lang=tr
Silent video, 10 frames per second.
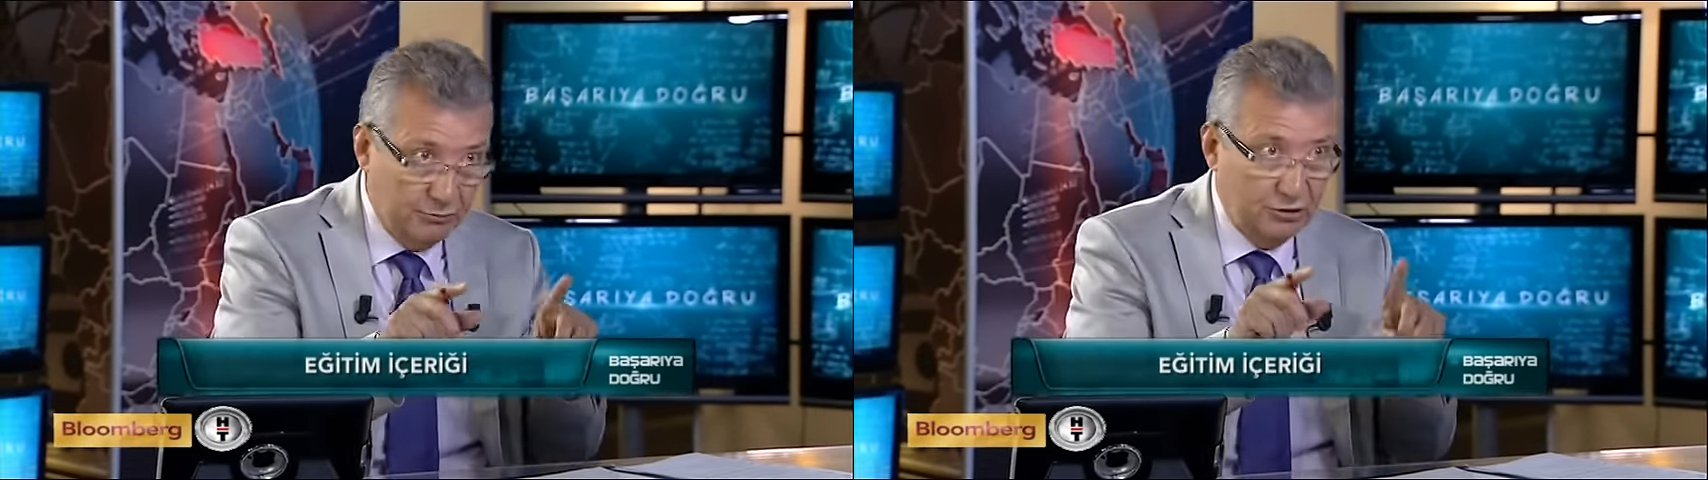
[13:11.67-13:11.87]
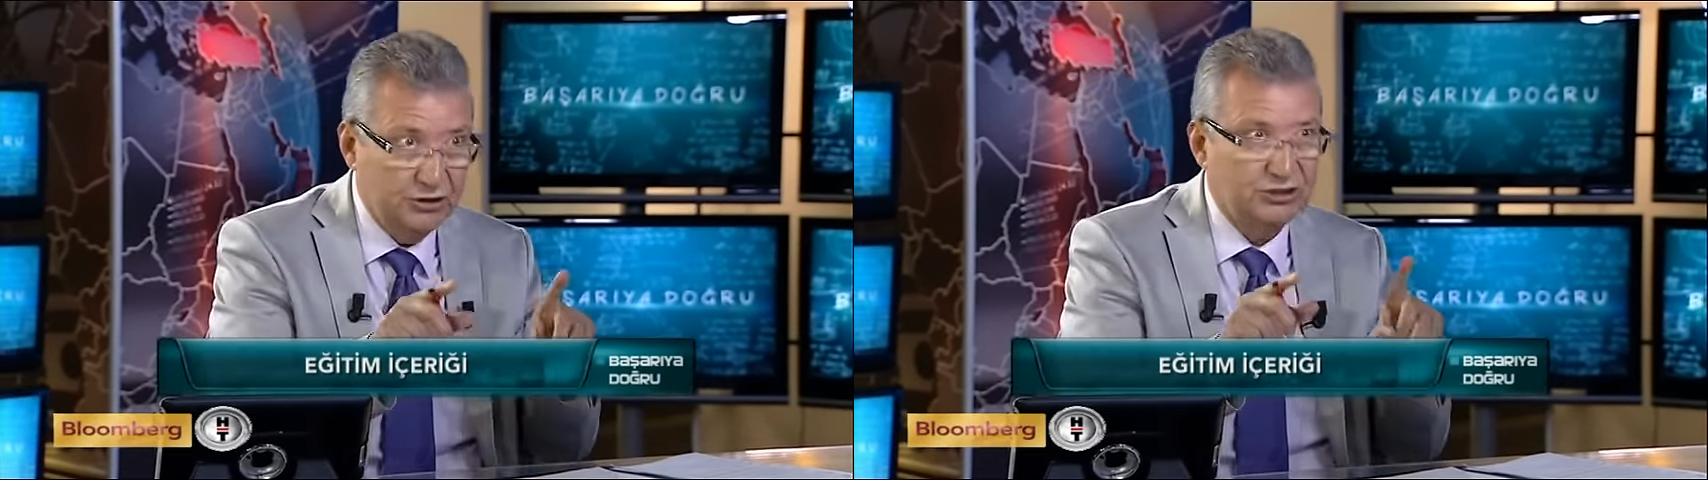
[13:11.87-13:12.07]

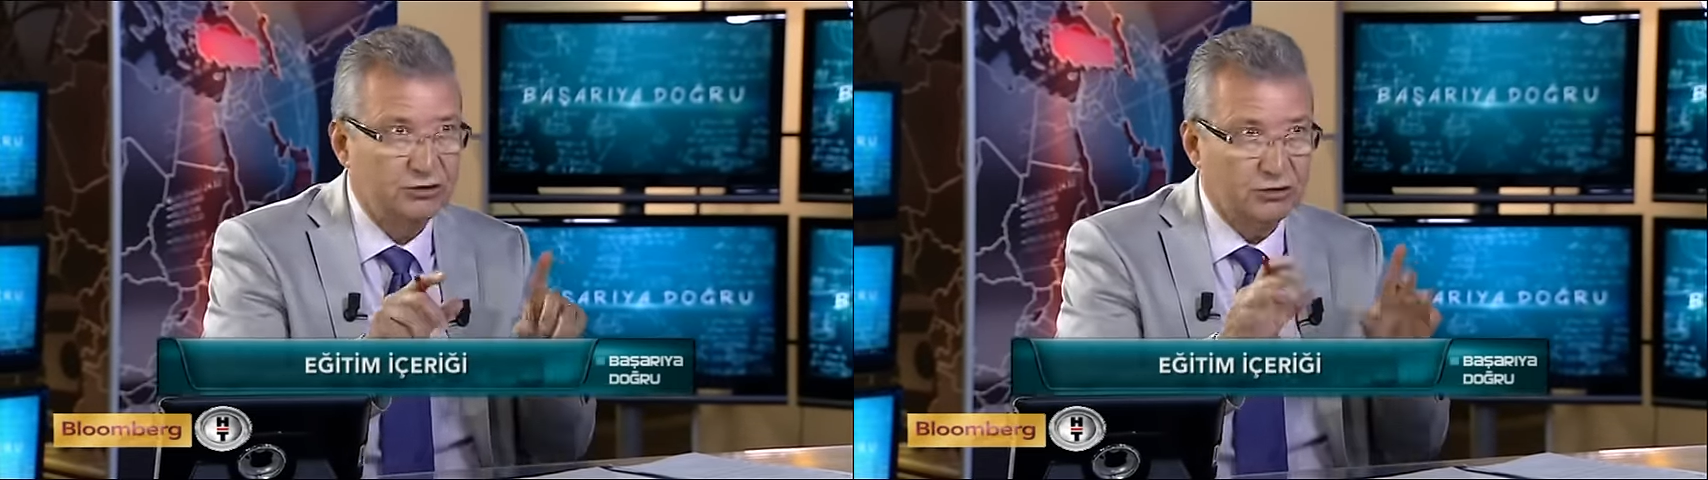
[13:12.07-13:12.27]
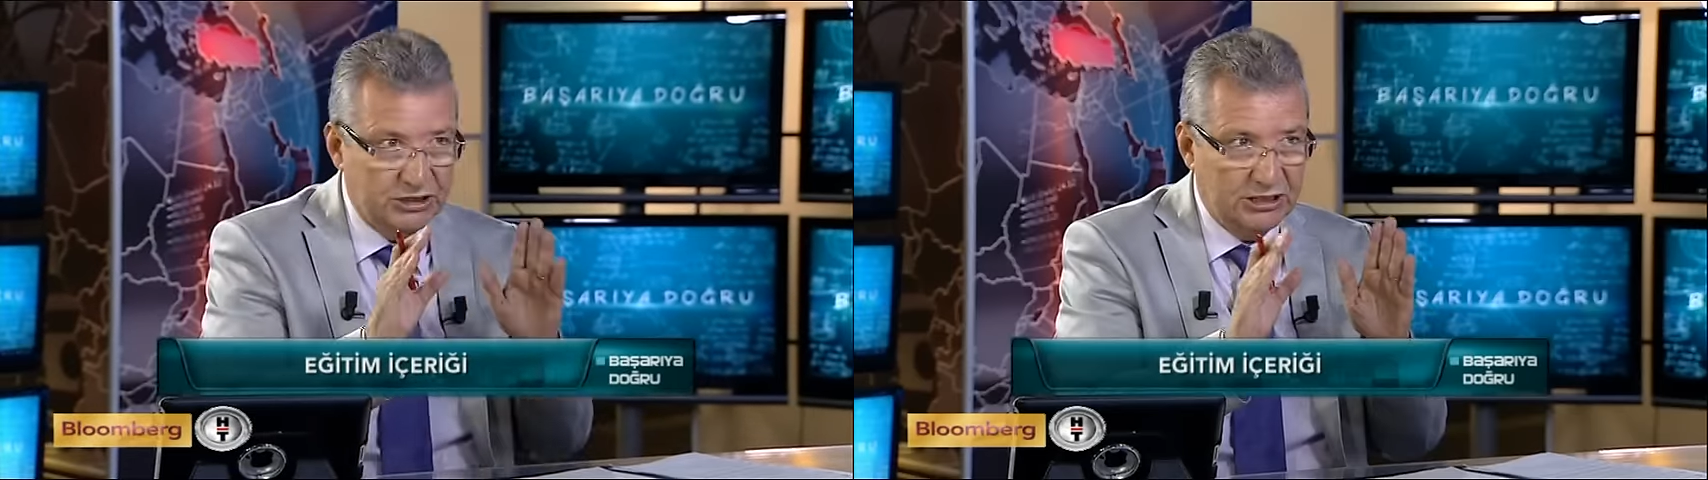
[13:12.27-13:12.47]

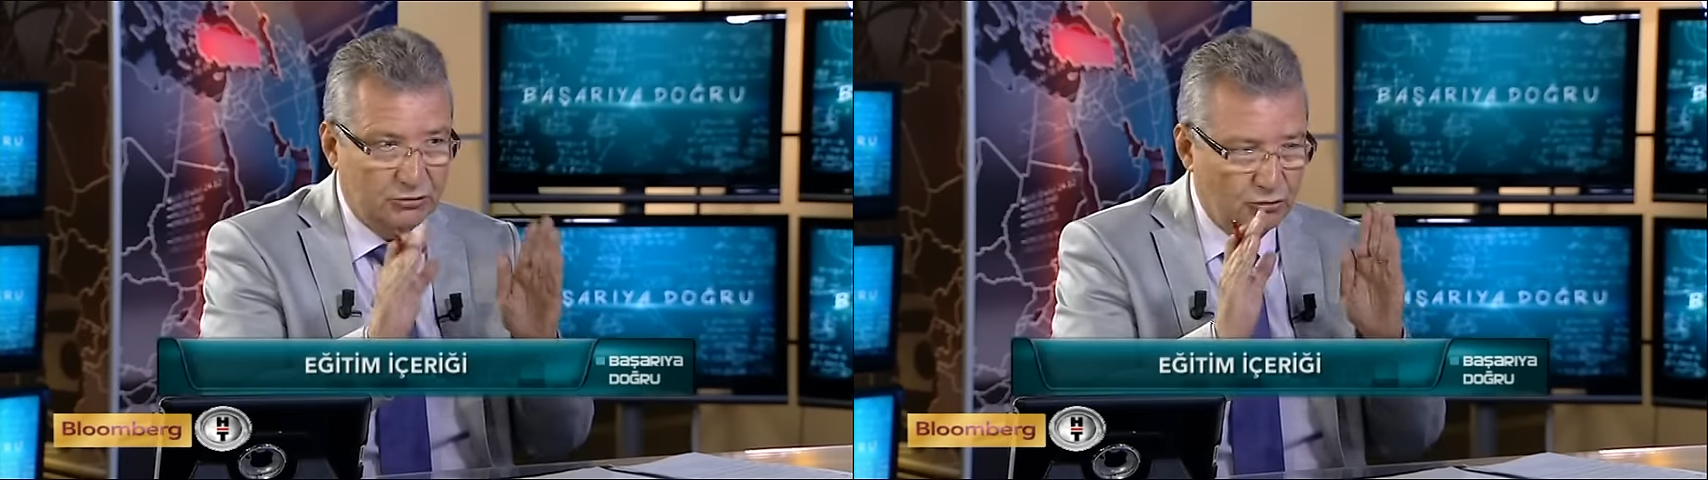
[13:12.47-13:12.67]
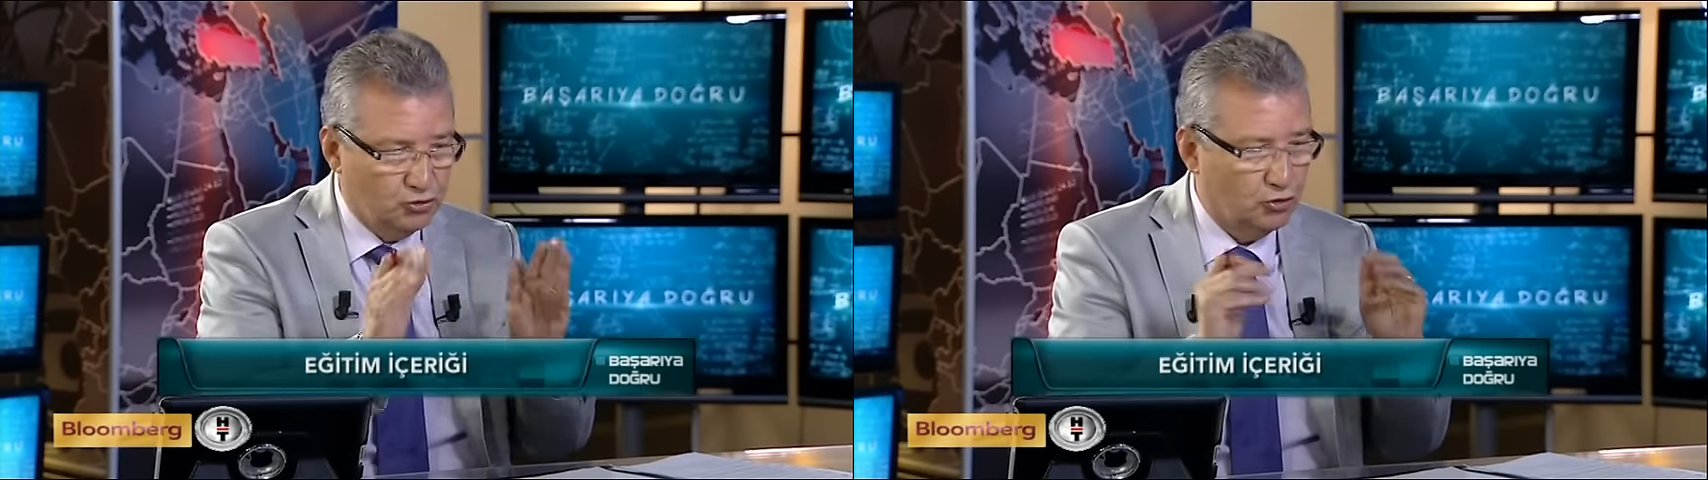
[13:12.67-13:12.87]
mühendisliği
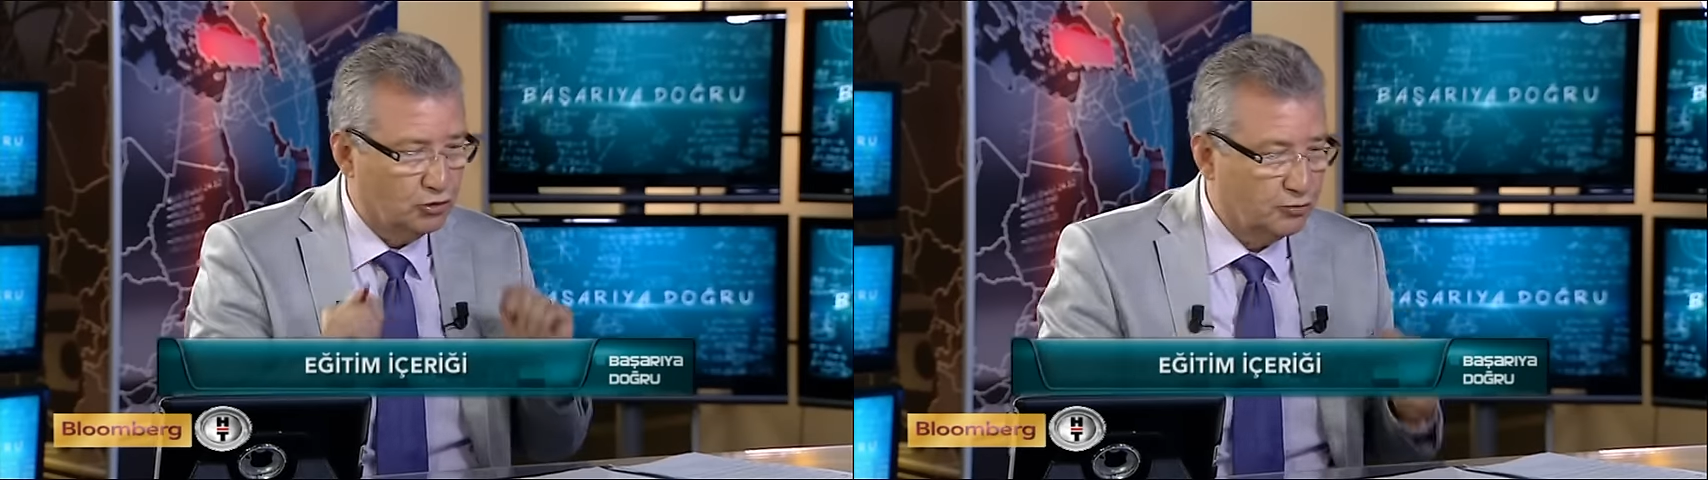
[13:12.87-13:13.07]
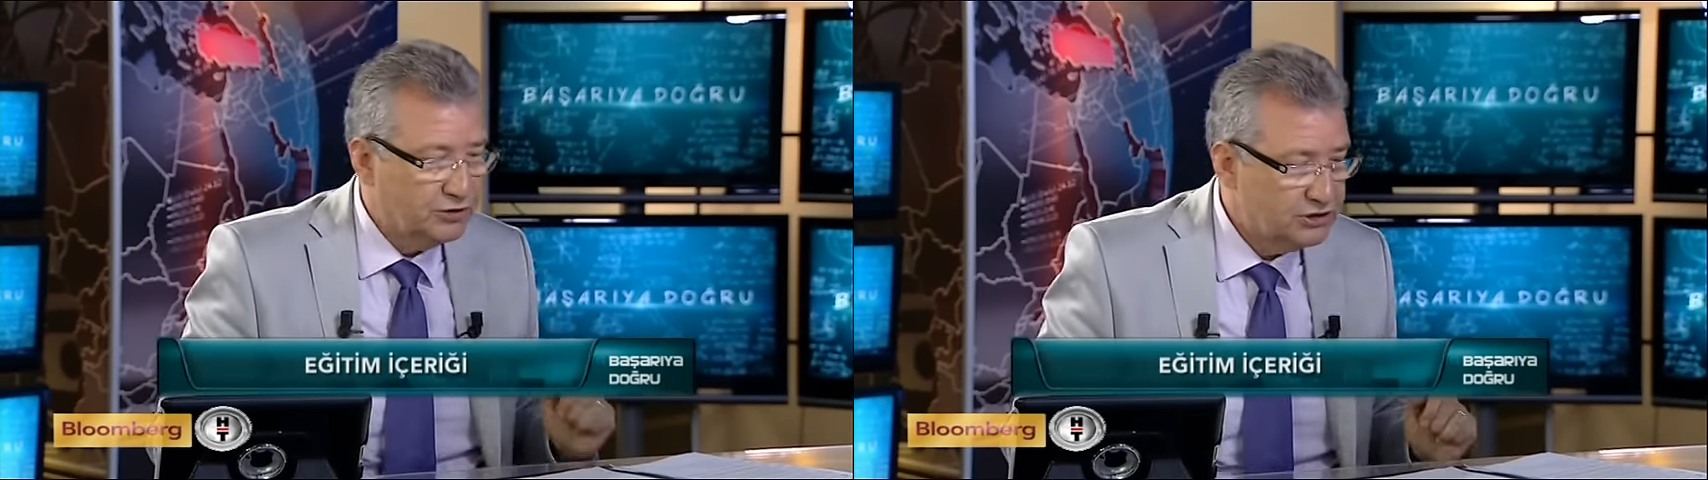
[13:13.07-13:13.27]
özellikle onu
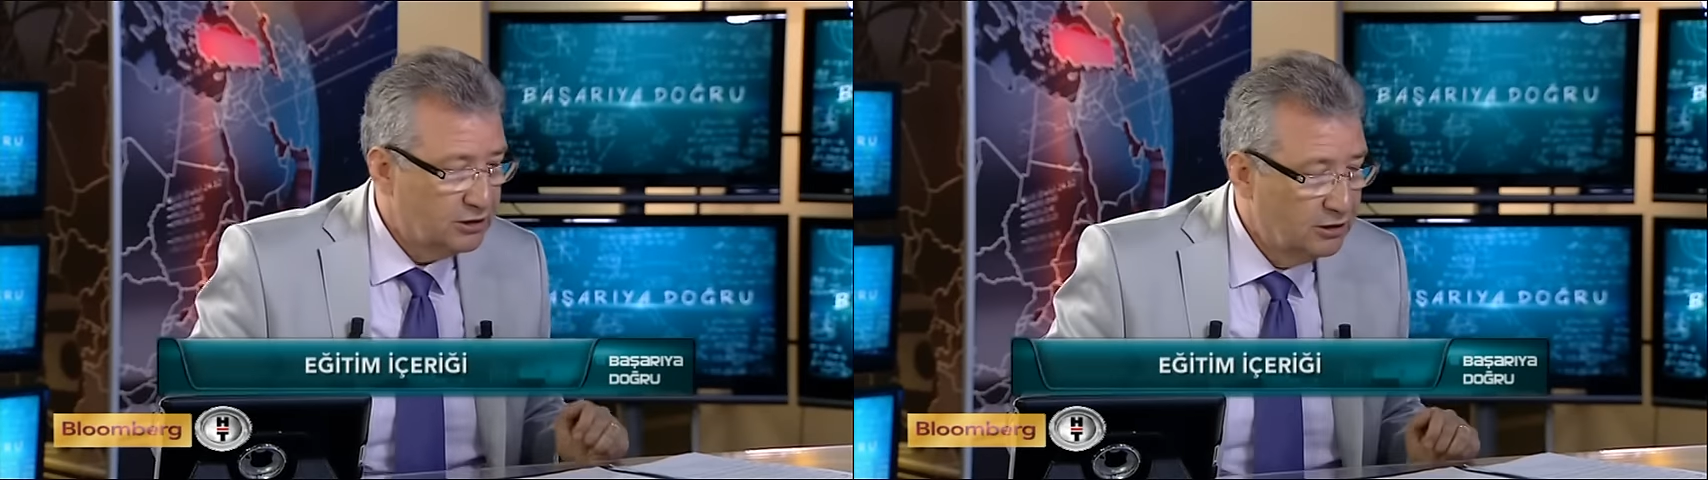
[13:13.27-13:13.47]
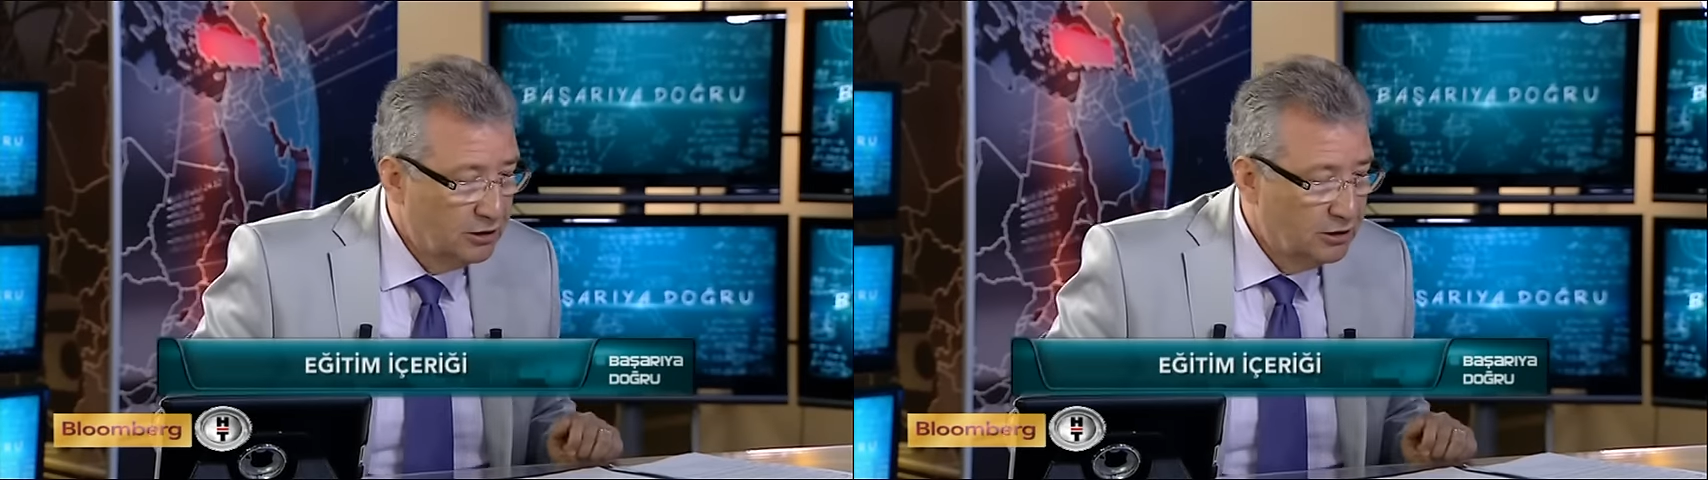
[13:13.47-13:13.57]
sorduk biz.